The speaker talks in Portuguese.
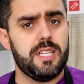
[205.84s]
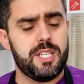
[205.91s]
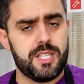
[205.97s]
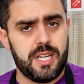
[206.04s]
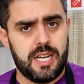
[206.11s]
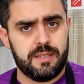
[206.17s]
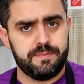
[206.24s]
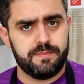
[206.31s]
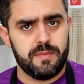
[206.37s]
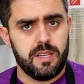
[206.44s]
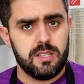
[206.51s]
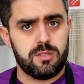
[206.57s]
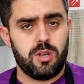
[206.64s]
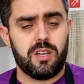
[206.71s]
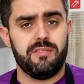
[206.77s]
deixar.
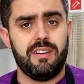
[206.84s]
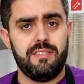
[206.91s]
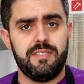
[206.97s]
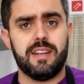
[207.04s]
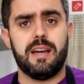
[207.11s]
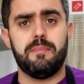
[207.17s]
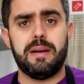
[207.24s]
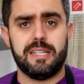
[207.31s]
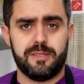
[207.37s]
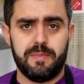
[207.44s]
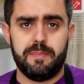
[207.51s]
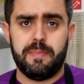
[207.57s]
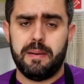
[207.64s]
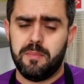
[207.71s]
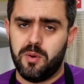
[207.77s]
Só que vai virar mais
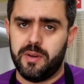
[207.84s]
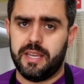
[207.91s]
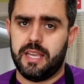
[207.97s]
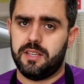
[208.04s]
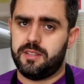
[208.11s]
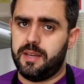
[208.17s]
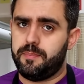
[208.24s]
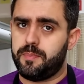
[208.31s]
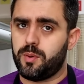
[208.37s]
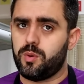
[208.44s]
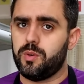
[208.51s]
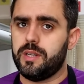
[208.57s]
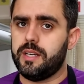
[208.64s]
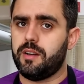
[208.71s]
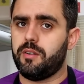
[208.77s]
uma pamonha. A gente tá
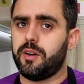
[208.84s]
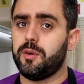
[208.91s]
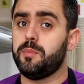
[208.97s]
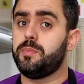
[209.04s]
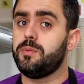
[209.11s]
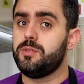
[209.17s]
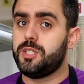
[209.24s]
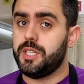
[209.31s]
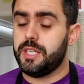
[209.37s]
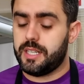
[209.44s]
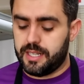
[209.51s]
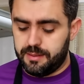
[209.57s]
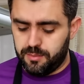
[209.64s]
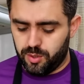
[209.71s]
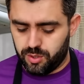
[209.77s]
procurando agora um pudim
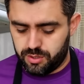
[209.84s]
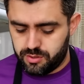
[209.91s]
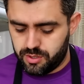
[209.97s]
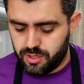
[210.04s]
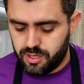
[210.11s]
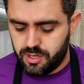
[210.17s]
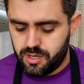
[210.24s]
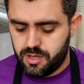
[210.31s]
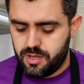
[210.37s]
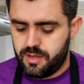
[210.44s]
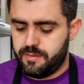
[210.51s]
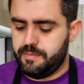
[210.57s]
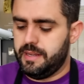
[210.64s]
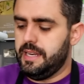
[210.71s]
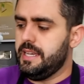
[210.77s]
cremoso.
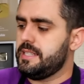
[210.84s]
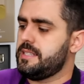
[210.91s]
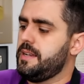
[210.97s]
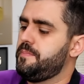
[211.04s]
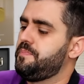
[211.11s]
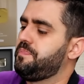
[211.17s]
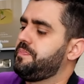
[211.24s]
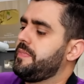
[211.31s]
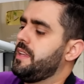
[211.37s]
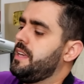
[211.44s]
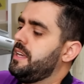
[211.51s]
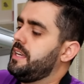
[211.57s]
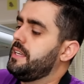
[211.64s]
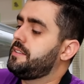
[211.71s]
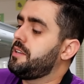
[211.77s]
Beleza?
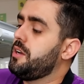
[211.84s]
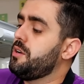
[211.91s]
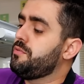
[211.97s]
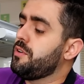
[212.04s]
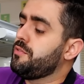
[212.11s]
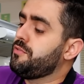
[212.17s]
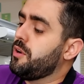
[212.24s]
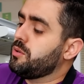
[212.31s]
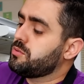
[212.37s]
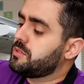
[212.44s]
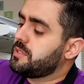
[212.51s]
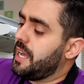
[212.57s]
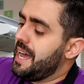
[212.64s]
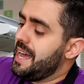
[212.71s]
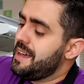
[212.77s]
Beleza. Então eu vou
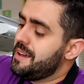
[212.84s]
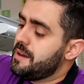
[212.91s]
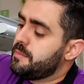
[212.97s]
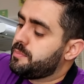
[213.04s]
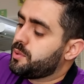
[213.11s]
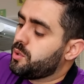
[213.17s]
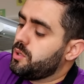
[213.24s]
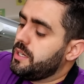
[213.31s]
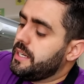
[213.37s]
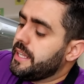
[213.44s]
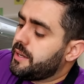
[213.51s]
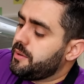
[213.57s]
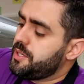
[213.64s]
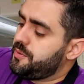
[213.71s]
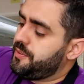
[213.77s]
voltar pro
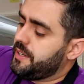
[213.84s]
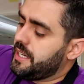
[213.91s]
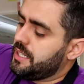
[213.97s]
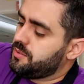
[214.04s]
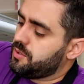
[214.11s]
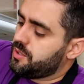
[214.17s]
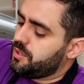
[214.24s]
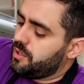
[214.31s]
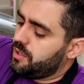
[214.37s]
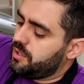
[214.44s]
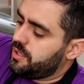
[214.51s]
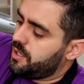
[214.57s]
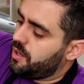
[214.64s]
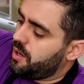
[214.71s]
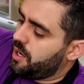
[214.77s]
liquidificador.
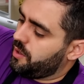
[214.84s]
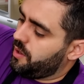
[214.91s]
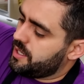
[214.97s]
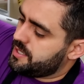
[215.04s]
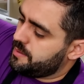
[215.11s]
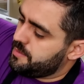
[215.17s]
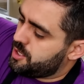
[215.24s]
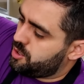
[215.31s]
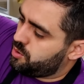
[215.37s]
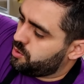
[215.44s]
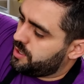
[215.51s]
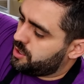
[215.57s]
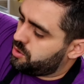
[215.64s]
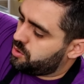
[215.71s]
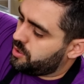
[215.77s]
Ó, nossa
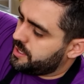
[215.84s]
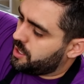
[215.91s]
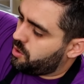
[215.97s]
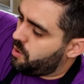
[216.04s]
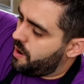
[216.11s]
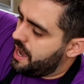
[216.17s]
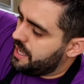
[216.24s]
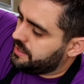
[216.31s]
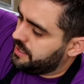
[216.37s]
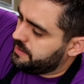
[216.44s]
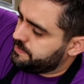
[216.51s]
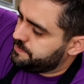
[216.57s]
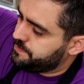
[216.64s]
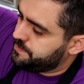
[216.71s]
mistura toda coada